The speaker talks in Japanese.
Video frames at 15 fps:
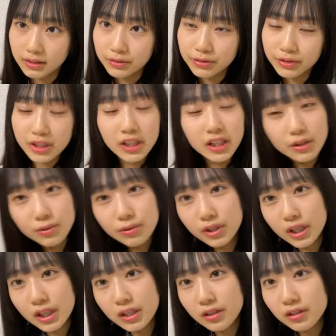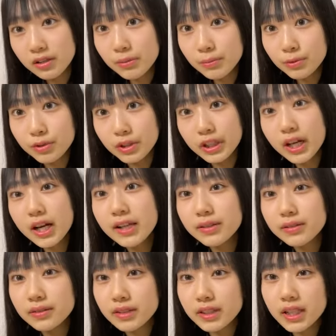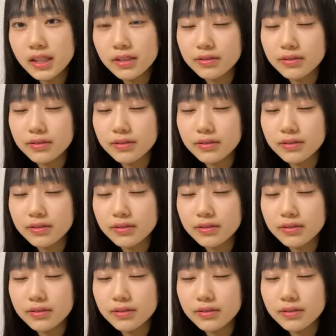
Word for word: 触れない方がいいでもこれから鳥取